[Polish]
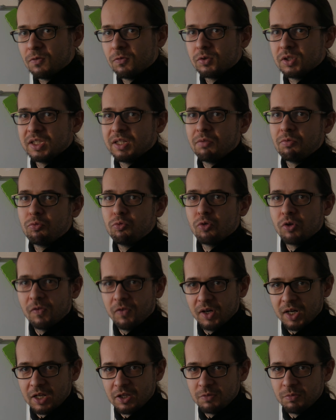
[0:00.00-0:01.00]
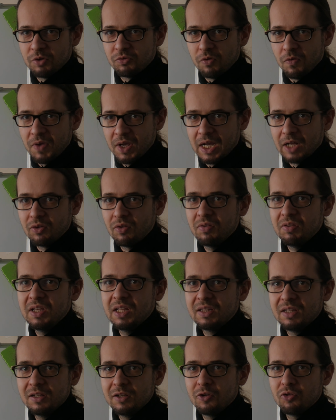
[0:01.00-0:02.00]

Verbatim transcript: których jest dużo w organizmie człowieka, to jest jedyny,